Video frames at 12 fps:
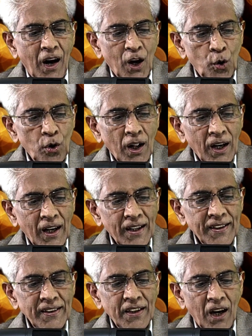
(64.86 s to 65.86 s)
அருள்
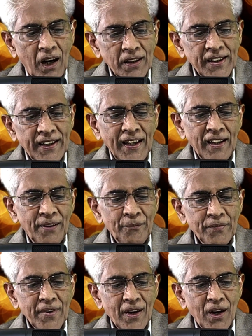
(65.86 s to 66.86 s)
அல்லது யாதெனில்
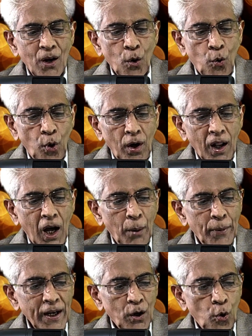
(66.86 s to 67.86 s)

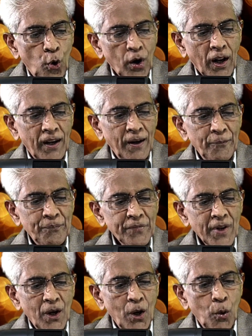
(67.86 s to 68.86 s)
கொல்லாமை கோரல்
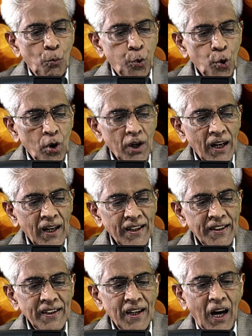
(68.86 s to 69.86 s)
பொருள்
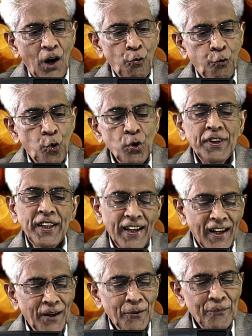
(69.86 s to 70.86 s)
அல்லது
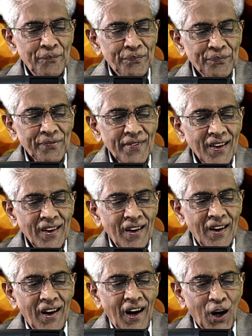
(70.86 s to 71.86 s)
அவ்வூந்தினல்
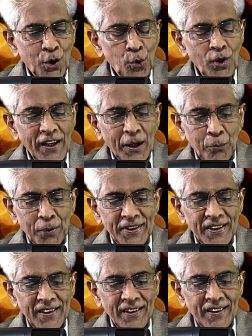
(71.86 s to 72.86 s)
அருள்
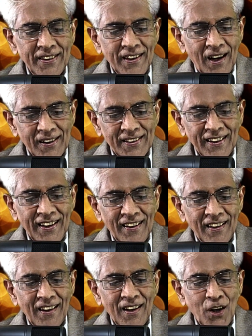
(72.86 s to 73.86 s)
என்பது
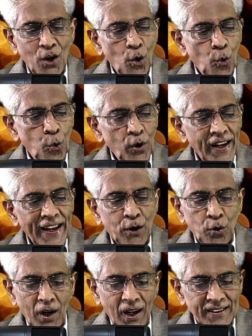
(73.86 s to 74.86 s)
யாதெனில் உயிரை
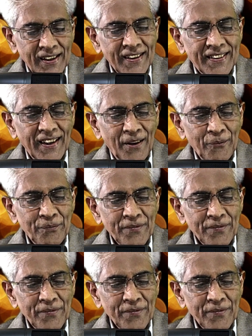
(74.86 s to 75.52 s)
கொள்ளாதிருத்தல்